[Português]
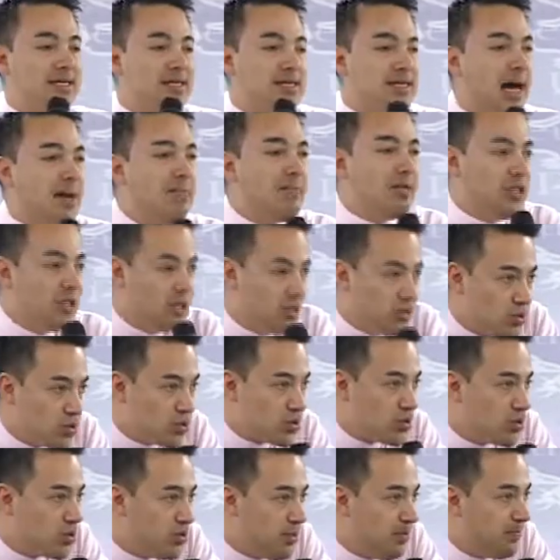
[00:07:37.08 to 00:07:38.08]
sabe
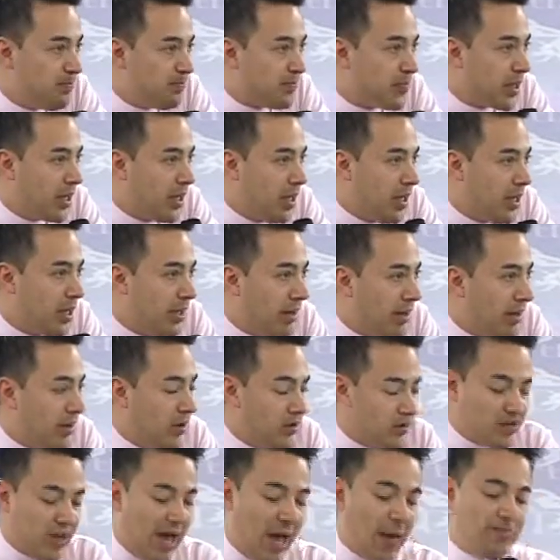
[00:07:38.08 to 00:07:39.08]
disso. Ele
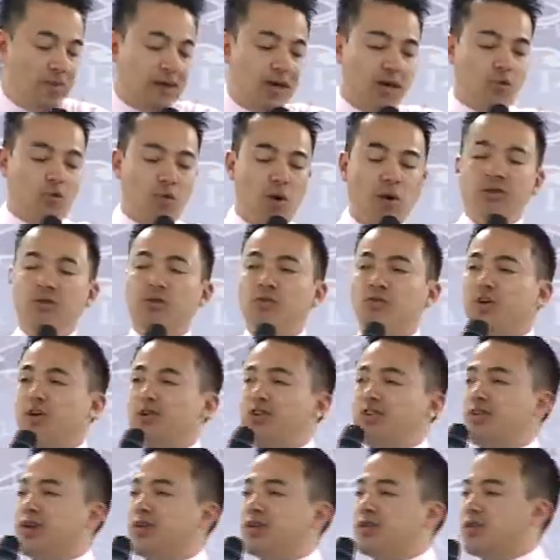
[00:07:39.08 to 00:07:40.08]
sabe que quando
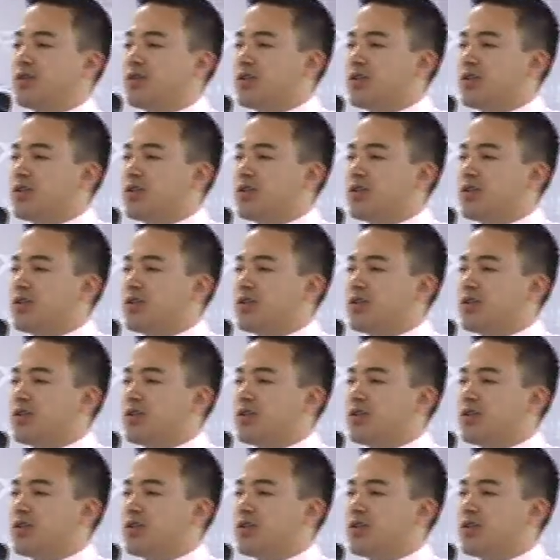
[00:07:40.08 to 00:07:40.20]
você se